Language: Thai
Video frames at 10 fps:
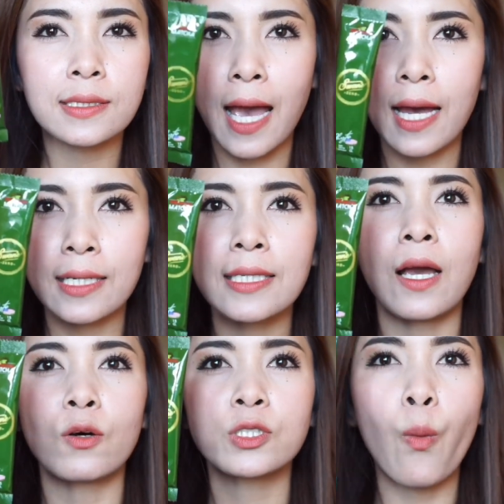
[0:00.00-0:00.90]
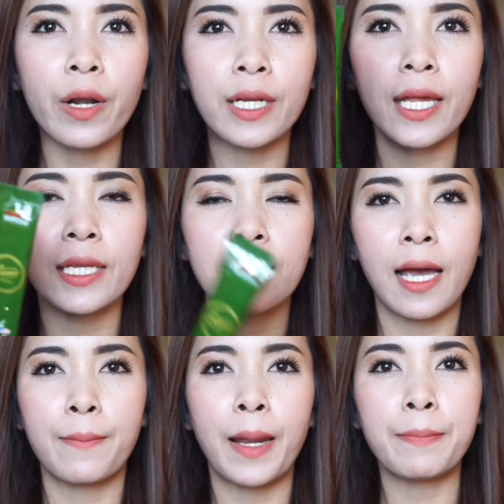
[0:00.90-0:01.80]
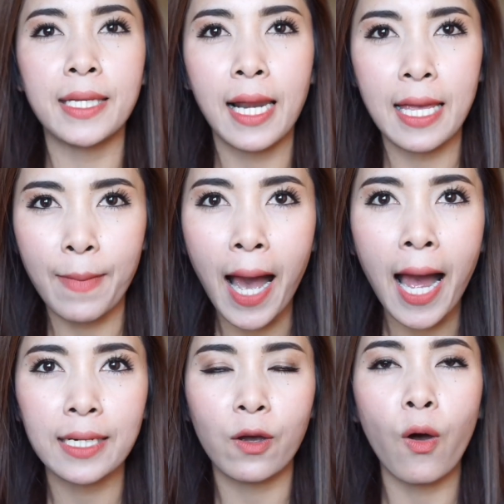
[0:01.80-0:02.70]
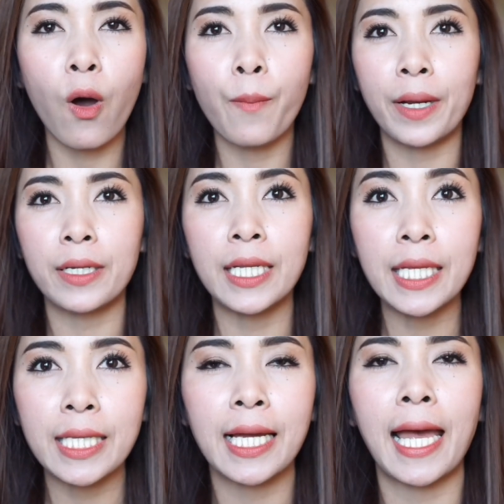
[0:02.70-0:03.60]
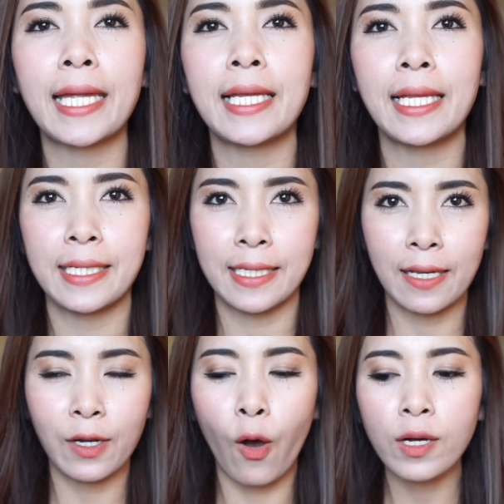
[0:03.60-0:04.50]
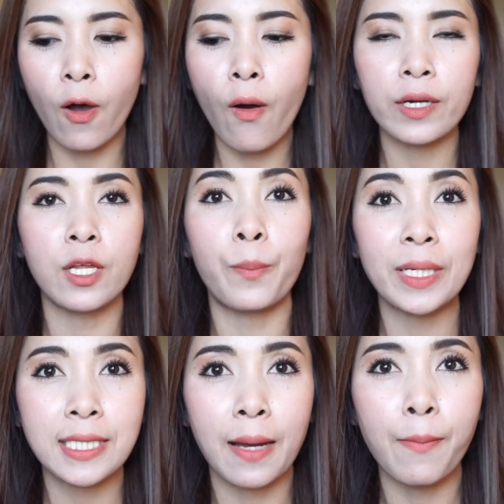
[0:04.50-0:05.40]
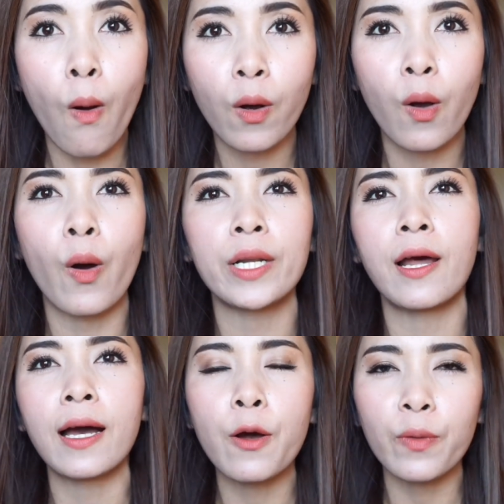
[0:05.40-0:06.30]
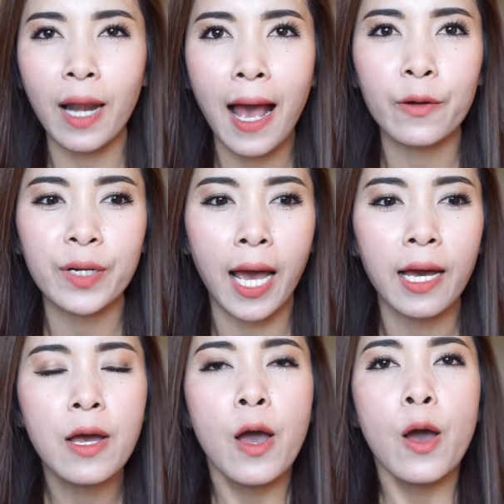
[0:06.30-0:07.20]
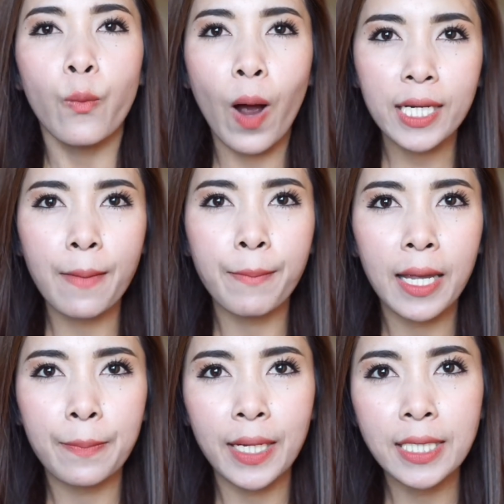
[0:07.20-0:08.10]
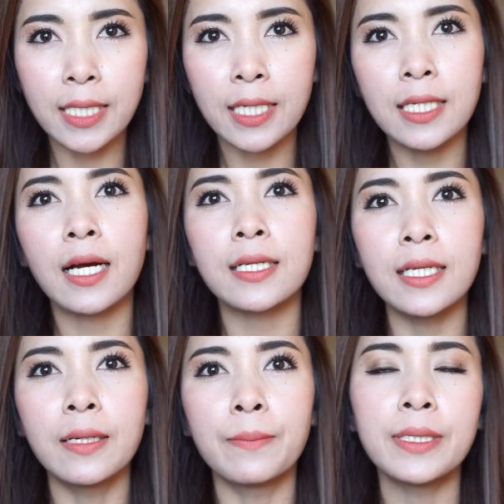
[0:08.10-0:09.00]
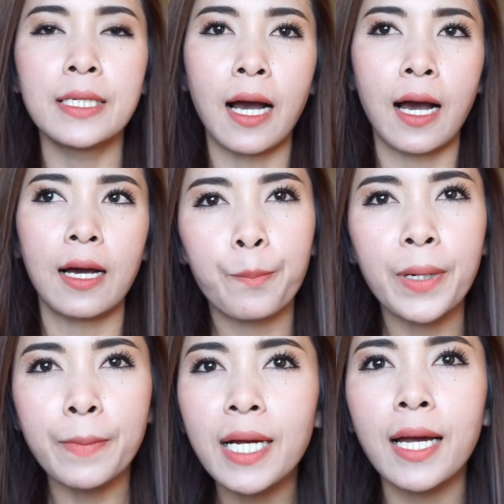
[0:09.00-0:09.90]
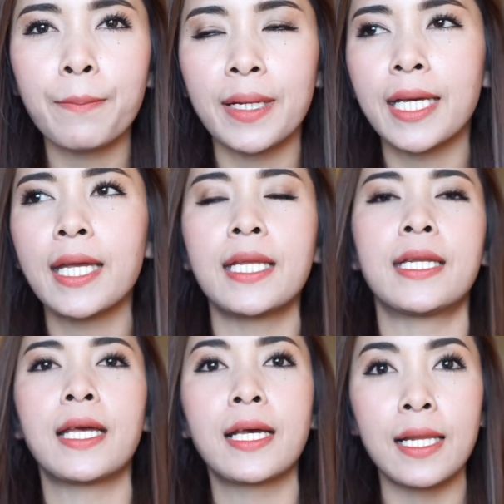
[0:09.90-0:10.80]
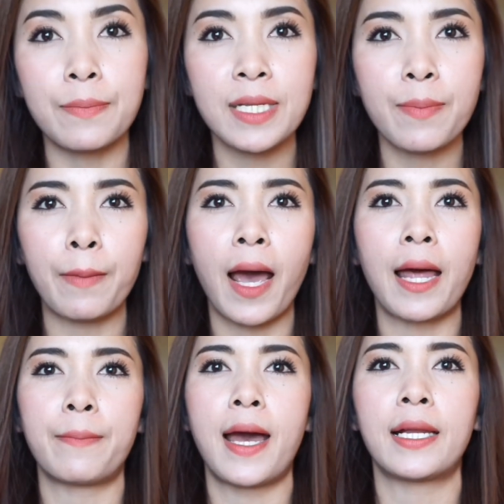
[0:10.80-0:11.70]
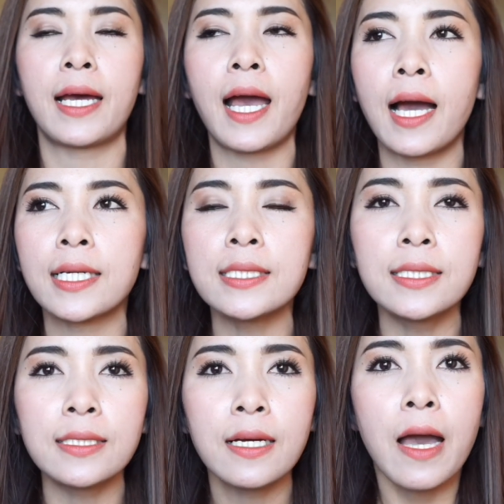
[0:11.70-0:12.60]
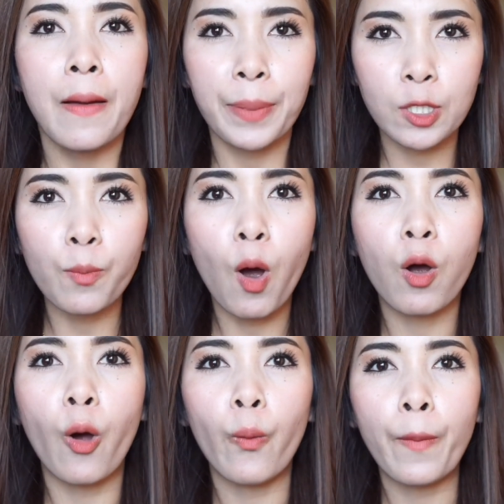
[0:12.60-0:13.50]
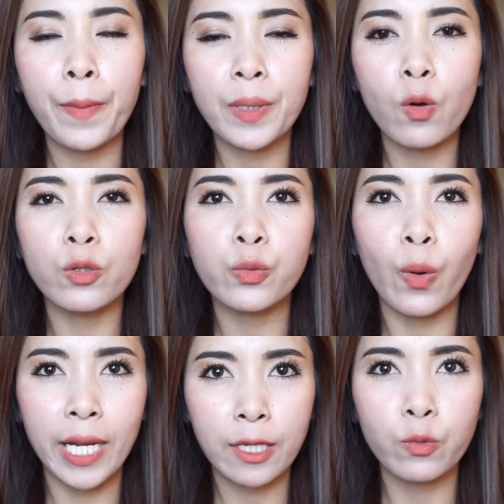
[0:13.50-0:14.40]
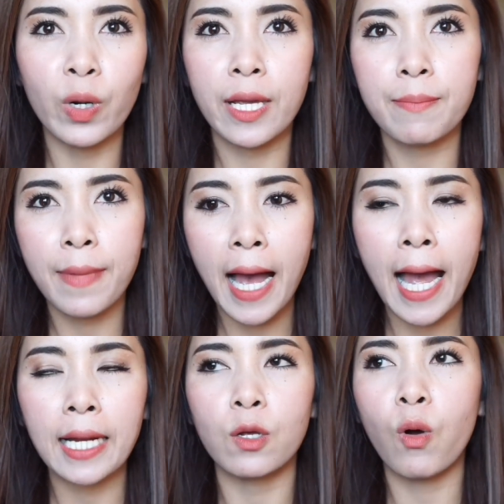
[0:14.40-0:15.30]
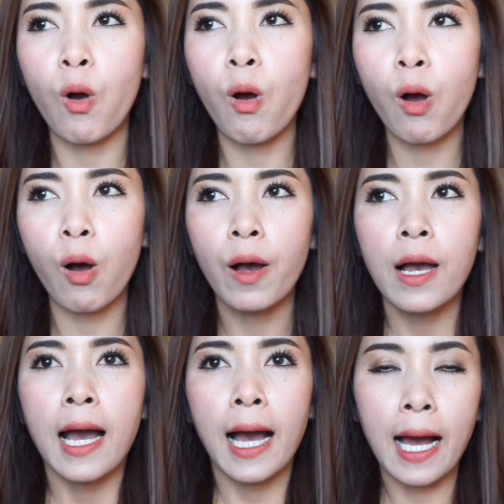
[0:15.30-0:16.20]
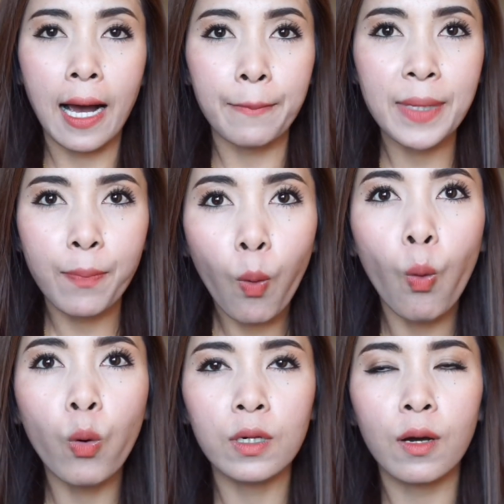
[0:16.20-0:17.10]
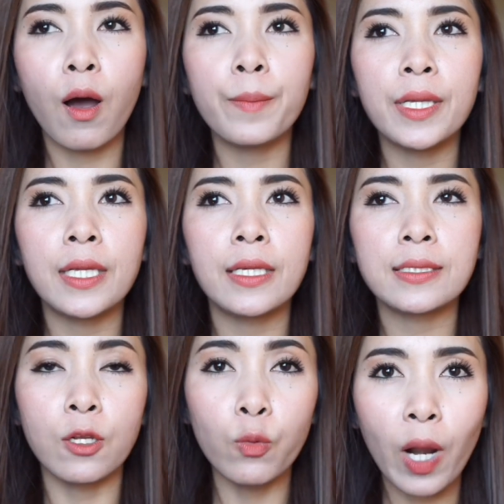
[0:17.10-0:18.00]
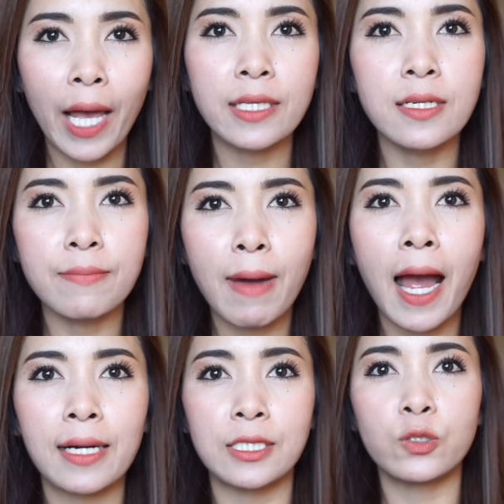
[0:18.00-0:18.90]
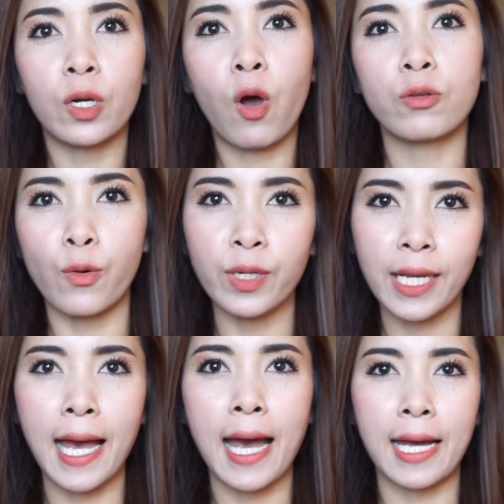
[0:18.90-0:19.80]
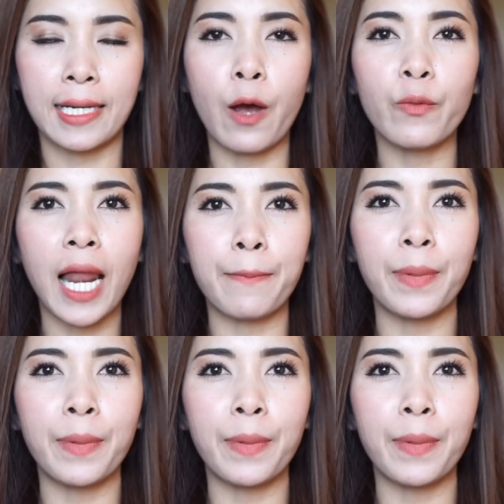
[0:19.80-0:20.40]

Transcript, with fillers: ชาเขียวสวอนเน่เนี่ยมันมีอะไรบ้างแล้วก็มันดียังไงอะไรอย่างเงี้ยเนาะก็เดี๋ยวเป้จะบอกก่อนนะคร่าวๆนะว่าทำไมเป้ถึงเลือกดื่มเพื่อเพื่อนๆไม่ได้เห็นในคลิปที่ผ่านๆมานะคะ คือเป้ต้องบอกก่อนว่าเป้เป็นคนตัวเล็กตัวเล็กมาก แล้วก็มีพุงแล้วก็มีเซลลูไลท์เยอะมากในส่วนของต้นขานะเวลา